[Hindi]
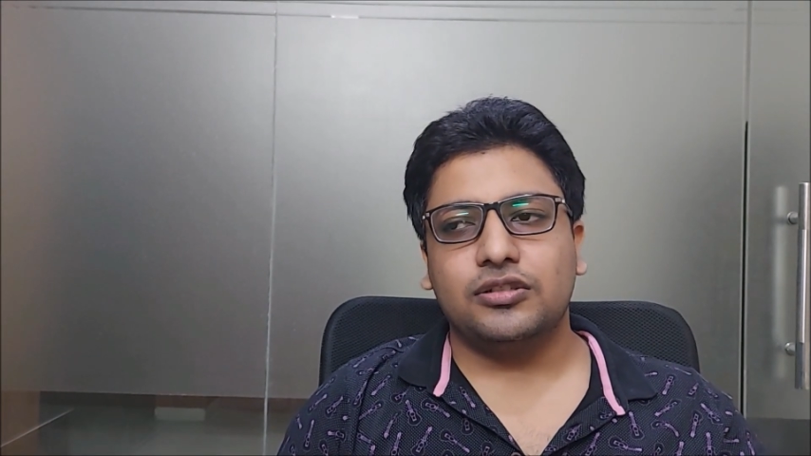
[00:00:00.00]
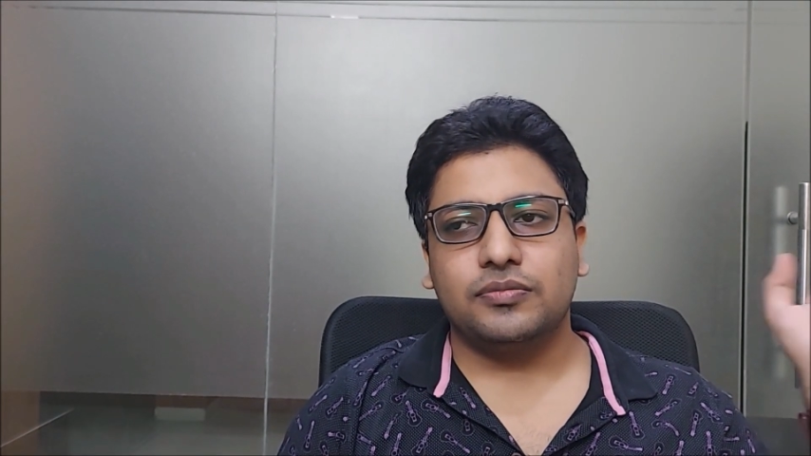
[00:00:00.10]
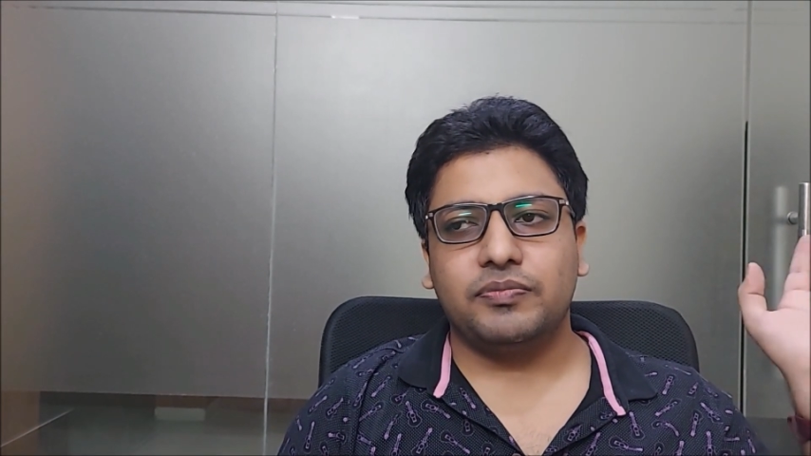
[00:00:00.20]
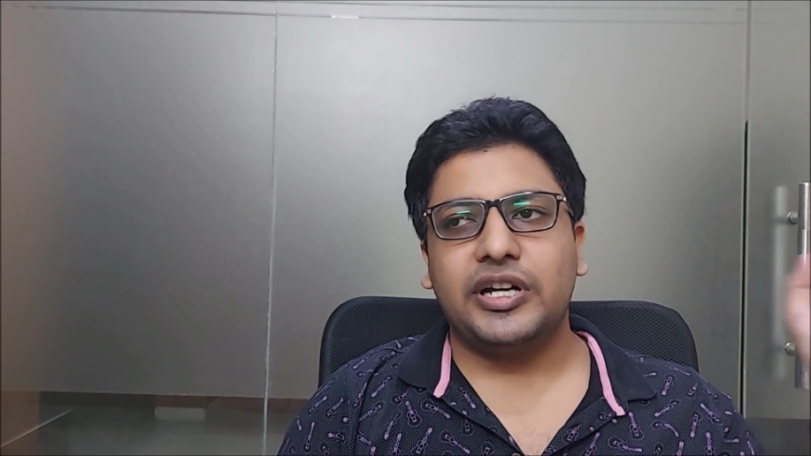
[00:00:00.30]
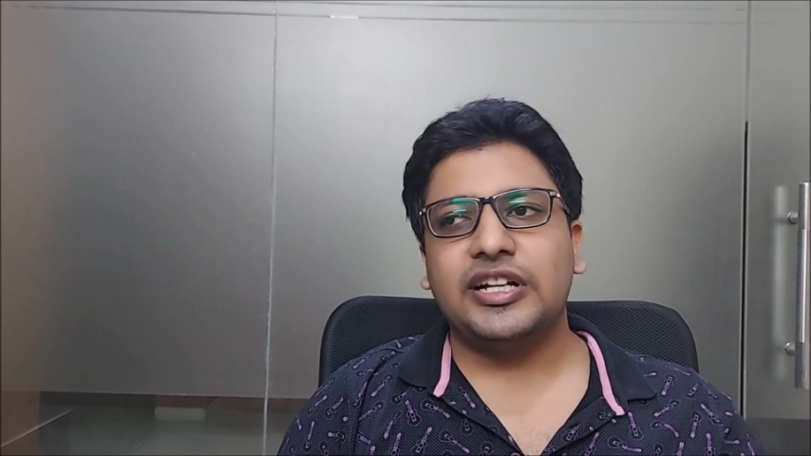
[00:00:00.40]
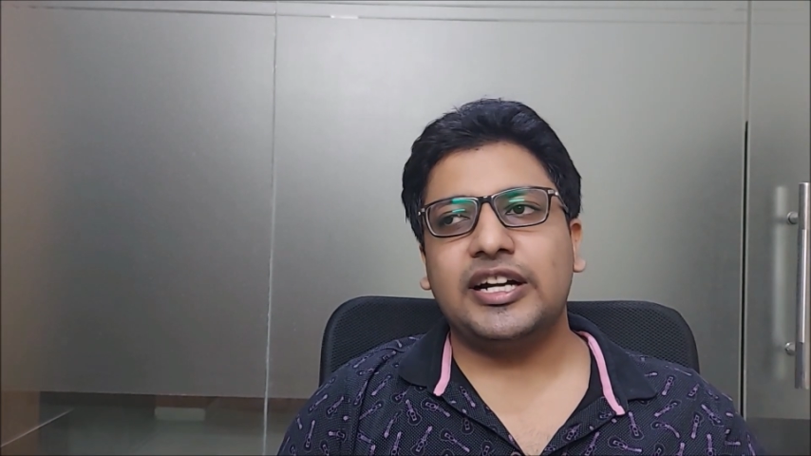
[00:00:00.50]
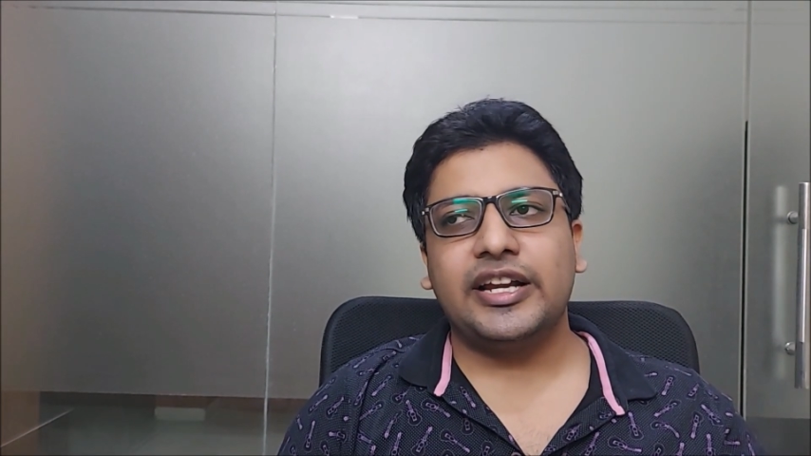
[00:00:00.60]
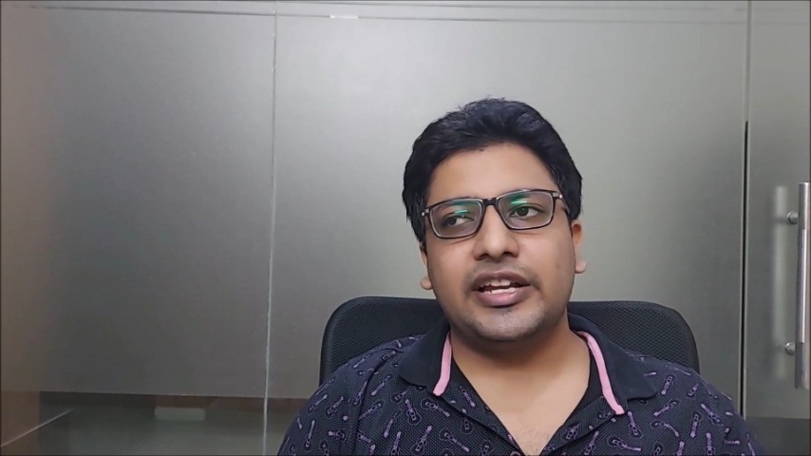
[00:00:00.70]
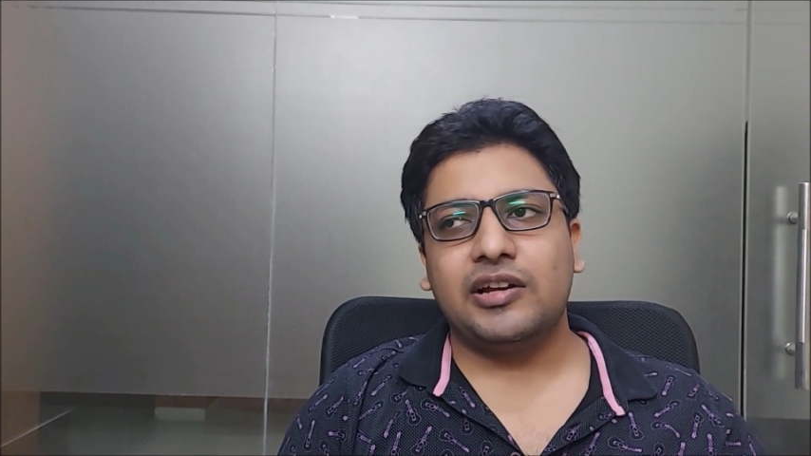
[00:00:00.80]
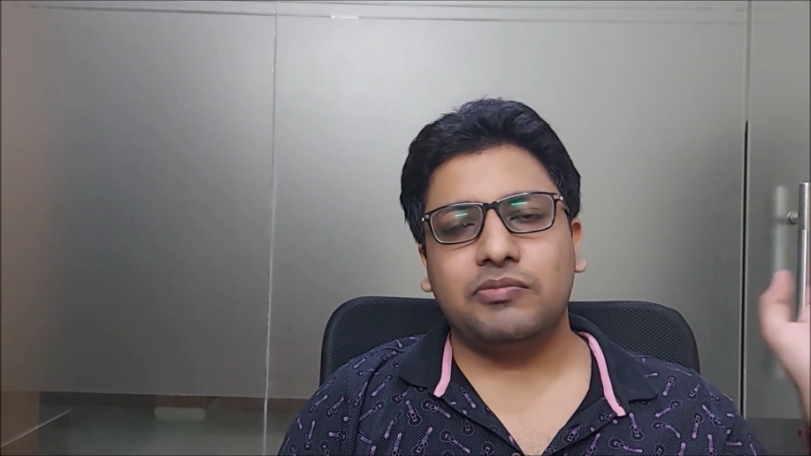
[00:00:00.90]
तो बेटर
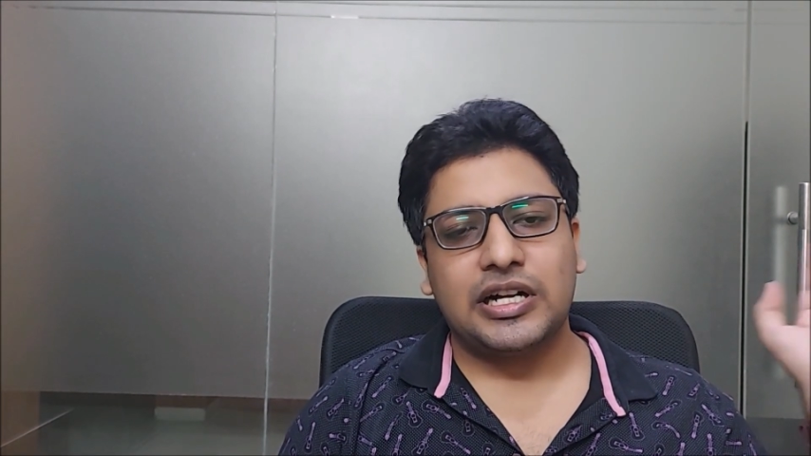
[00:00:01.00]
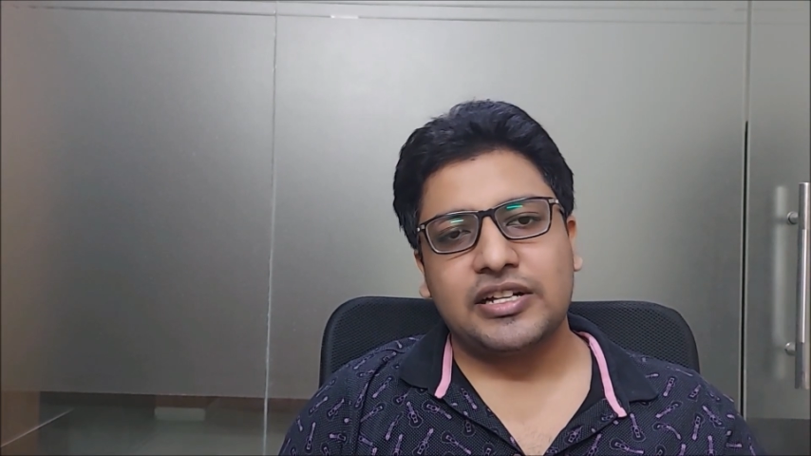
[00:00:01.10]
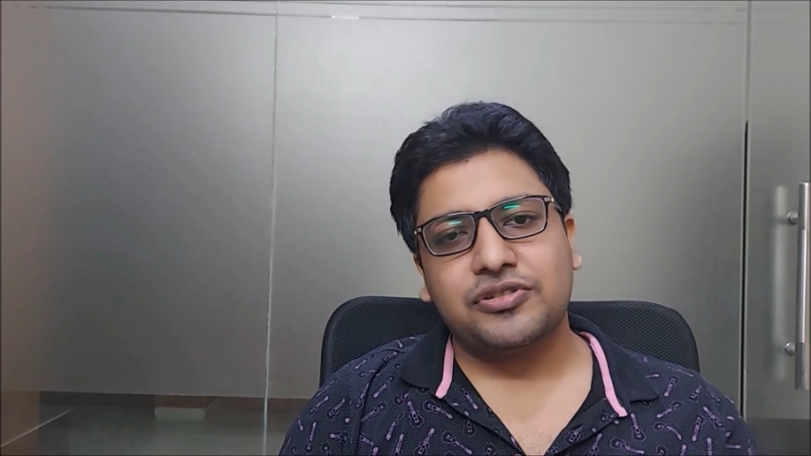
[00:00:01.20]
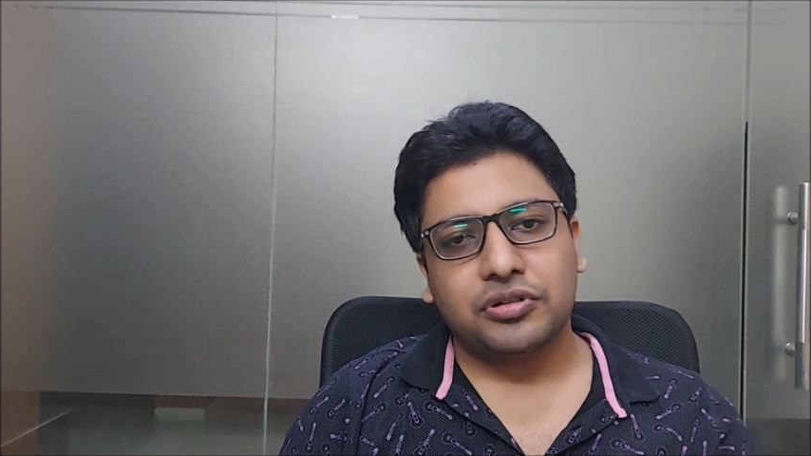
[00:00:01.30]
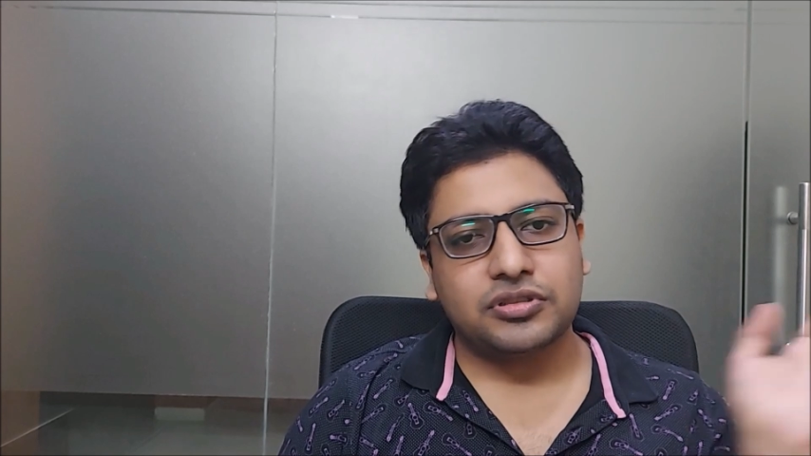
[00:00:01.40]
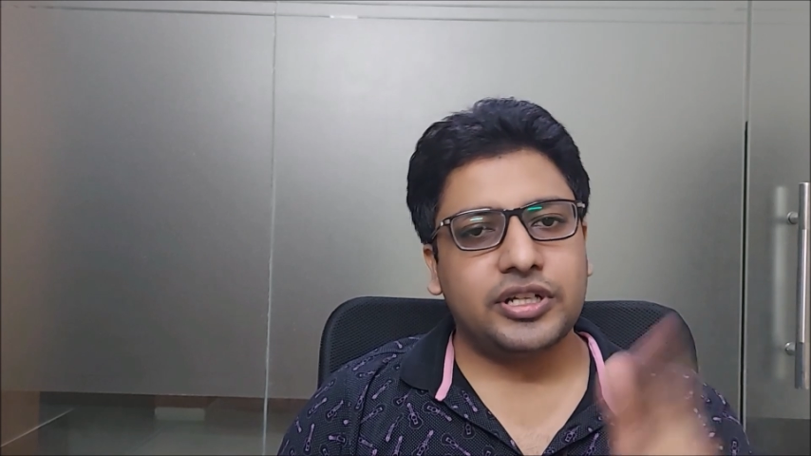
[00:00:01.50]
है कि आप बाटा चौक